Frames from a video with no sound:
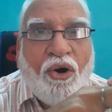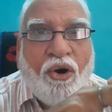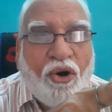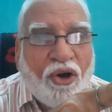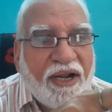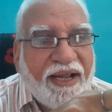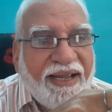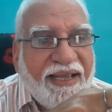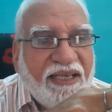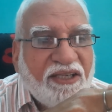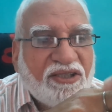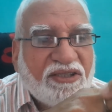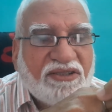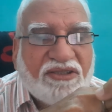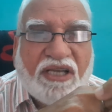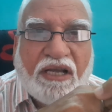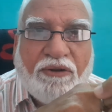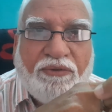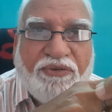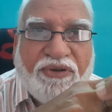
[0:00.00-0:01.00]
और इस
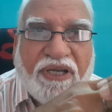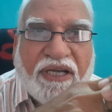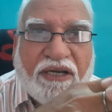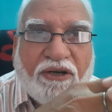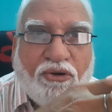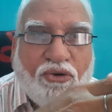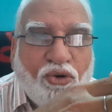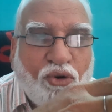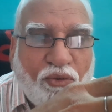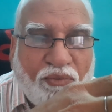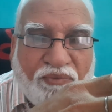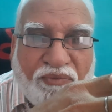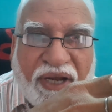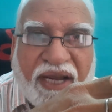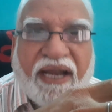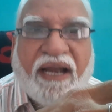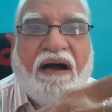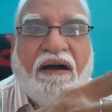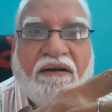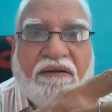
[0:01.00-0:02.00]
तरफ ये
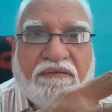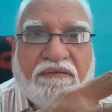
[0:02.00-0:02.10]
घूमेगा